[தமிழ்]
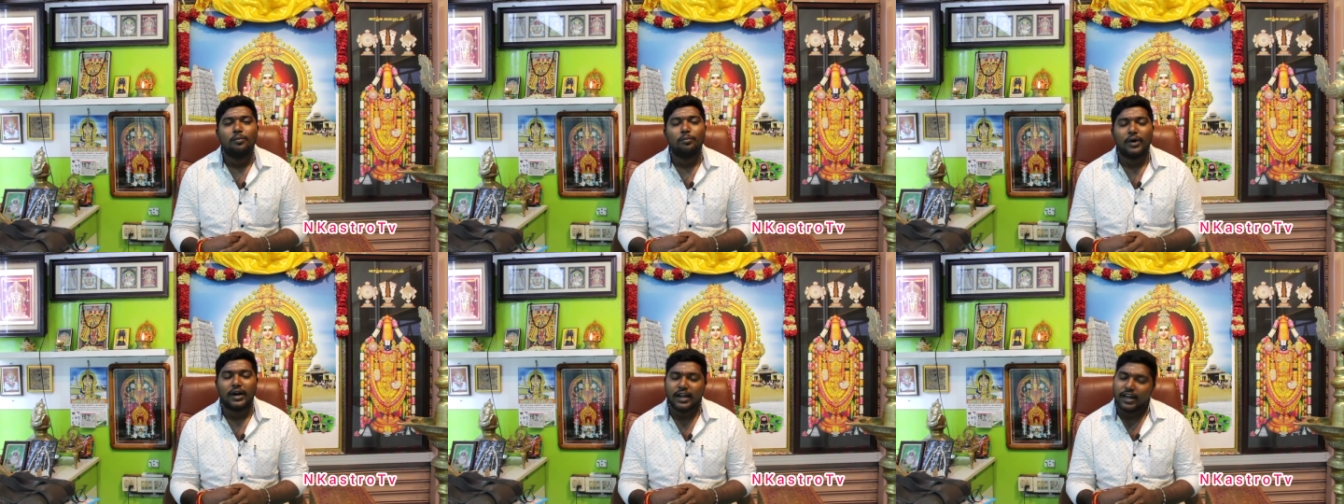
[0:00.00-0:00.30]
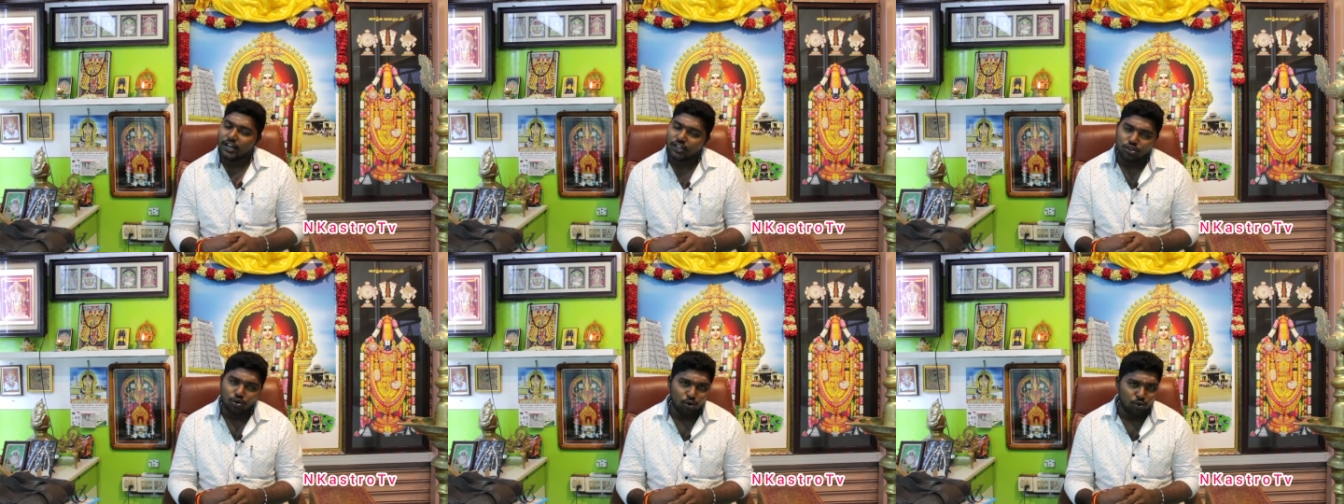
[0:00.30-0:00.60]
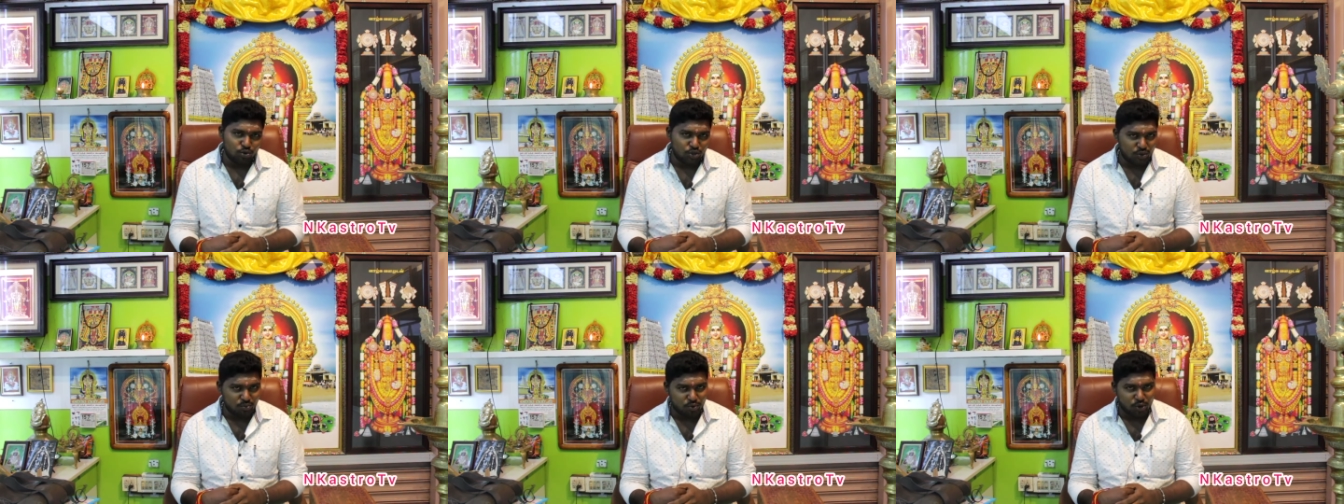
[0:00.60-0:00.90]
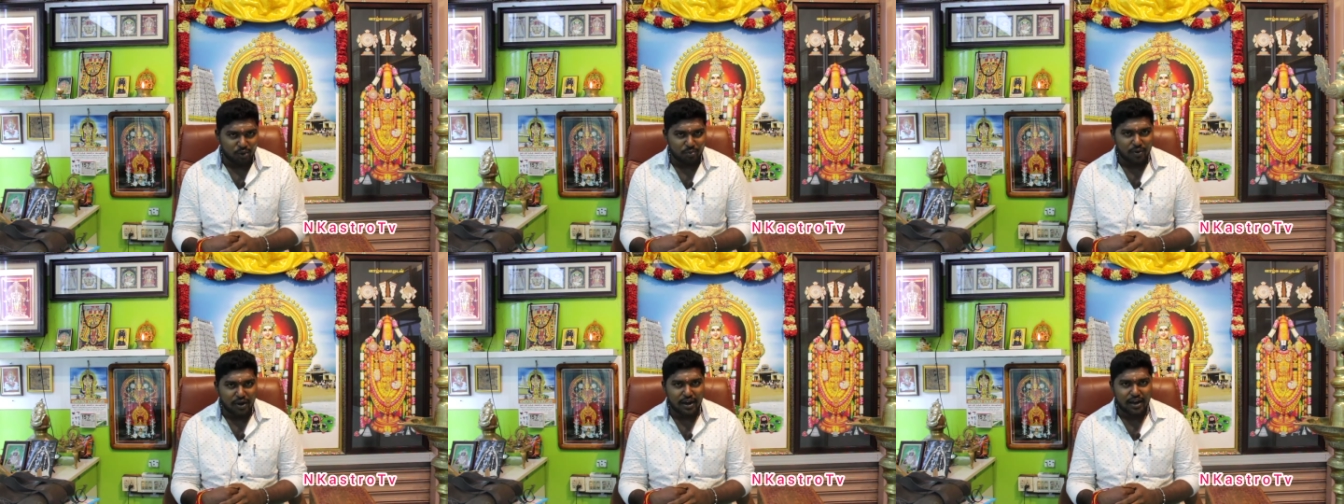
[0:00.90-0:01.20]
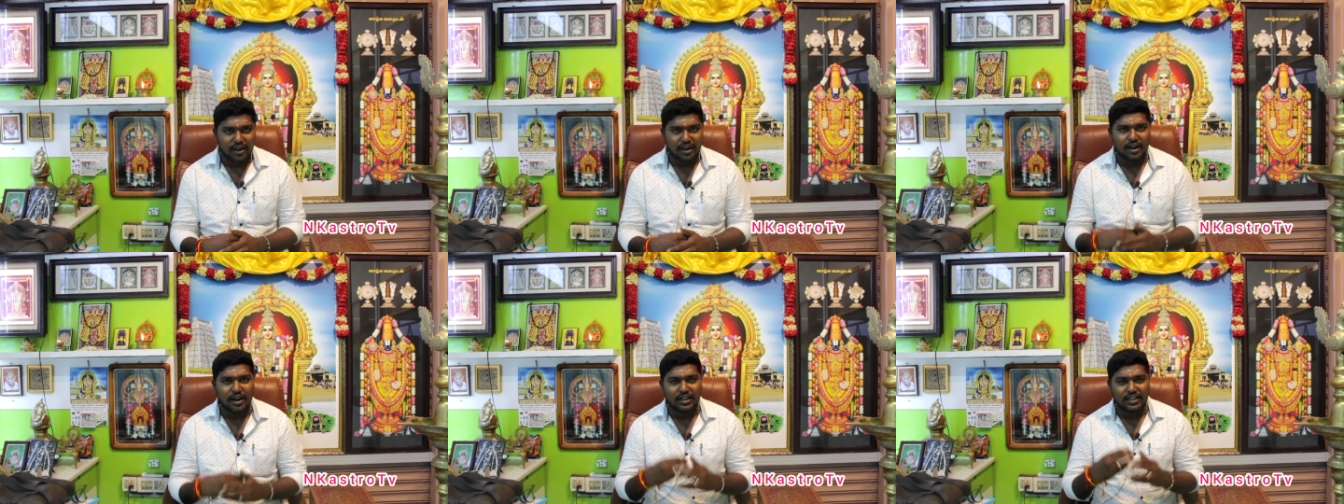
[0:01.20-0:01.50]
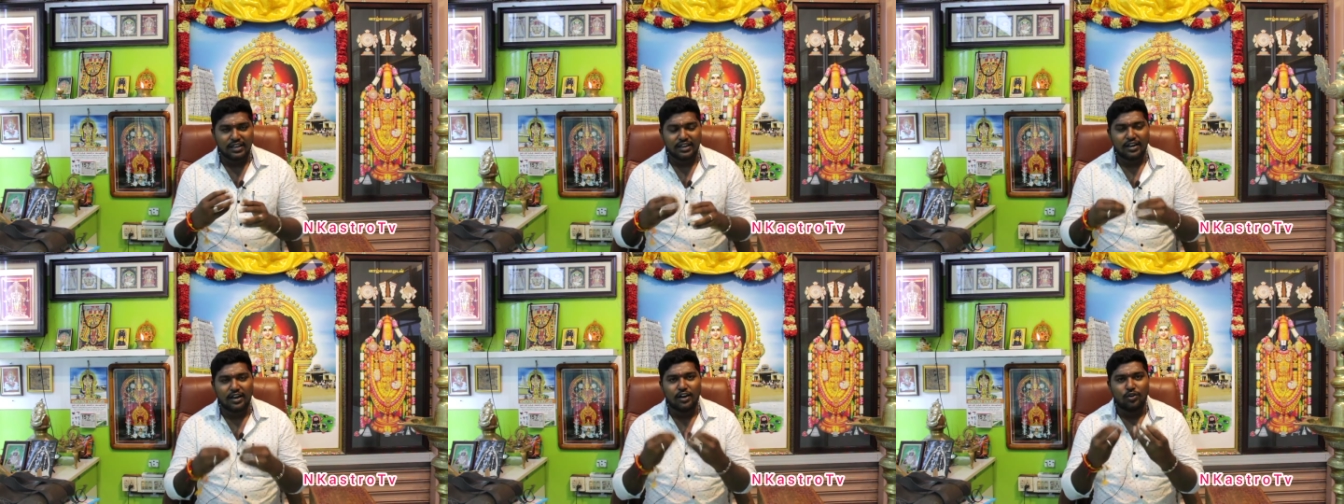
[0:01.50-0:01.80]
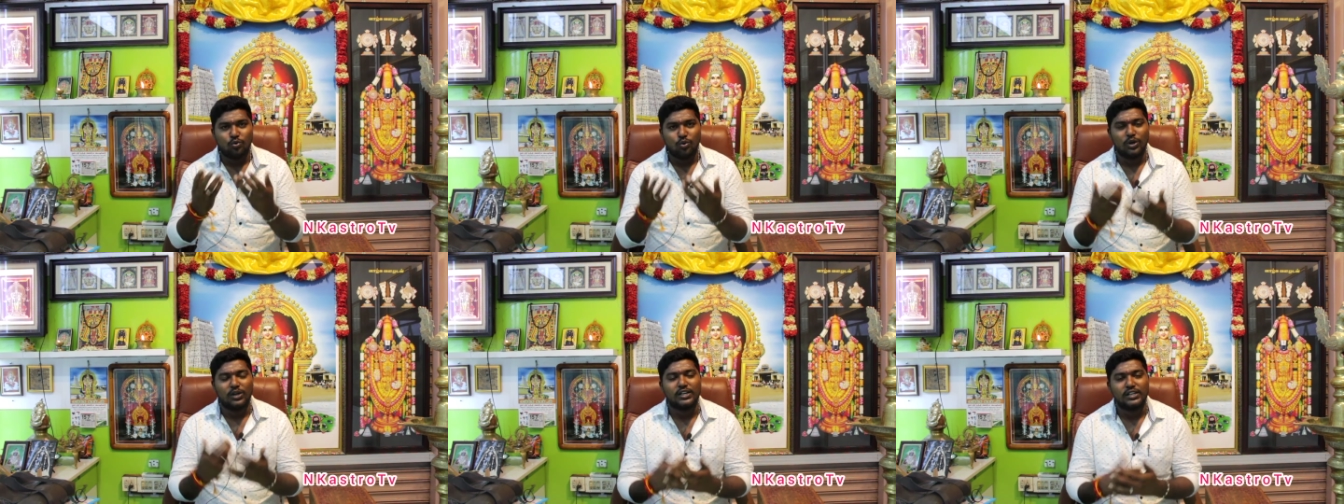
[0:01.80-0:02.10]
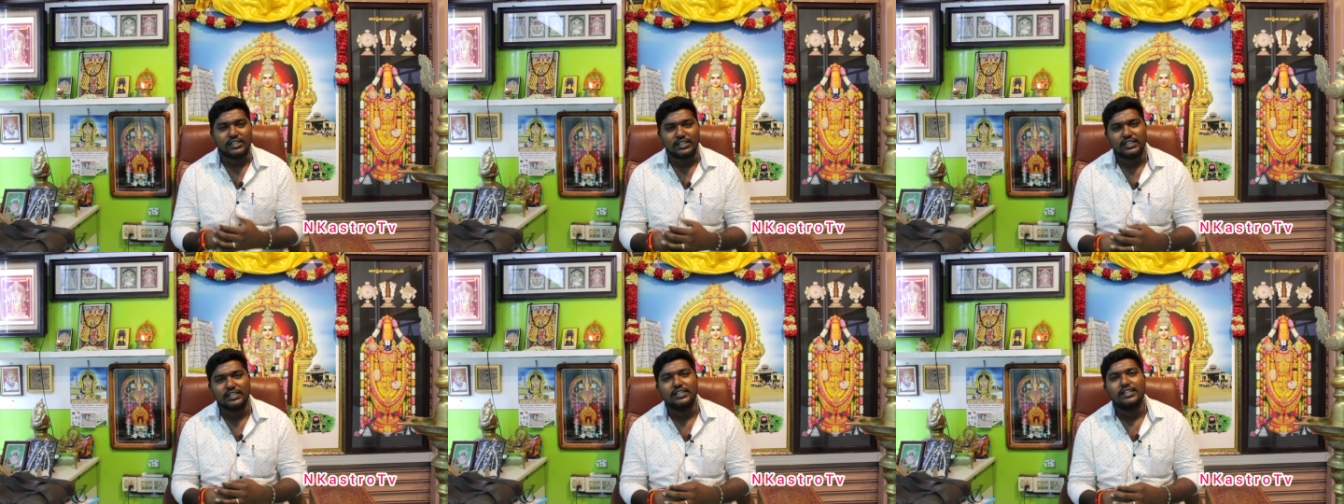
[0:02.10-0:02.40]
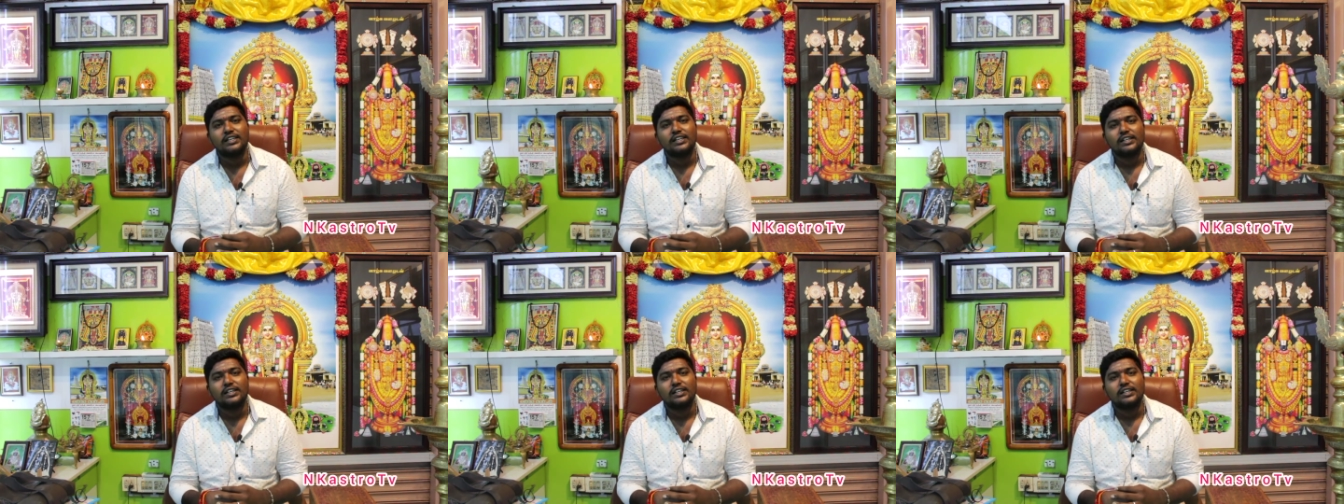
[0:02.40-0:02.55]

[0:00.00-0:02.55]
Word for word: பகிர்ந்து கொள்வதன் மூலமாக அதை நான் உலகிற்கு